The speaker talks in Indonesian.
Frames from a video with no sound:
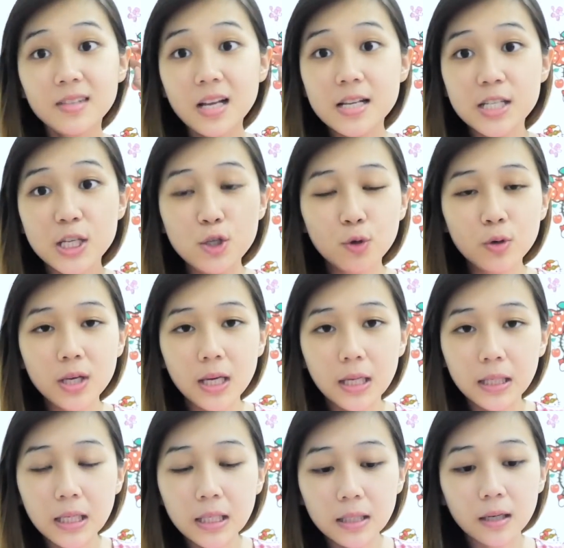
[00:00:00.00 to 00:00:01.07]
si
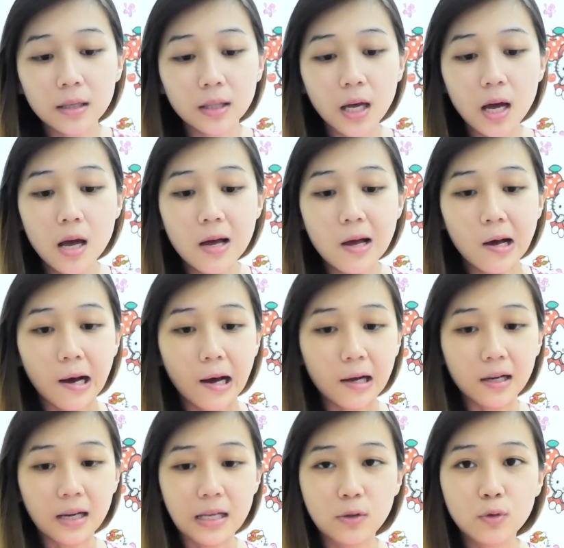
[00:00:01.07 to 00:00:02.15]
Jungki ini ternyata
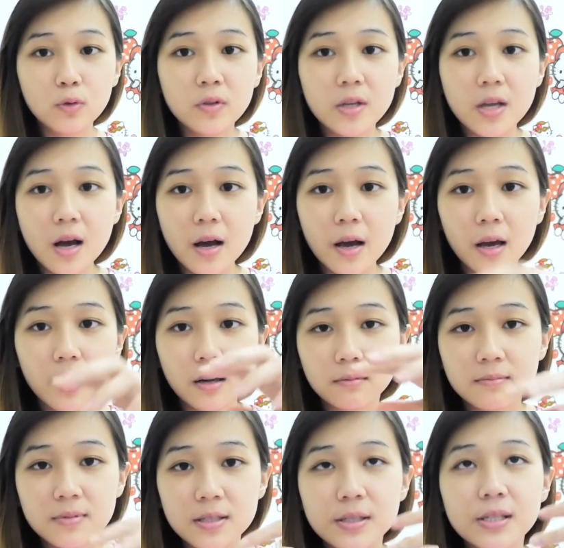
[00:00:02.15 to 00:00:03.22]
karena itu dia
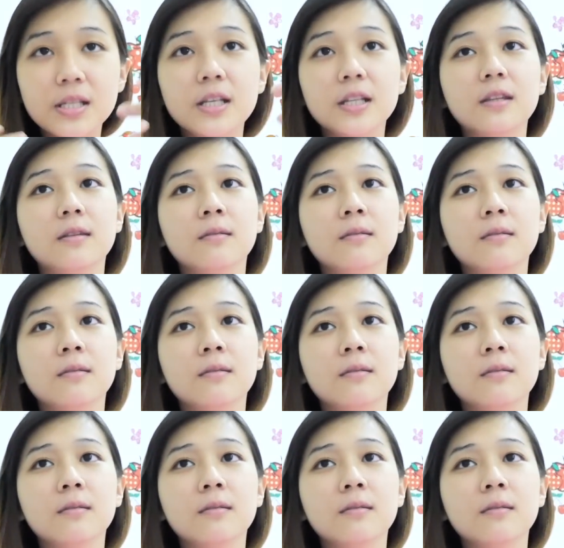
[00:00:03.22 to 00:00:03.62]
kayak sedikit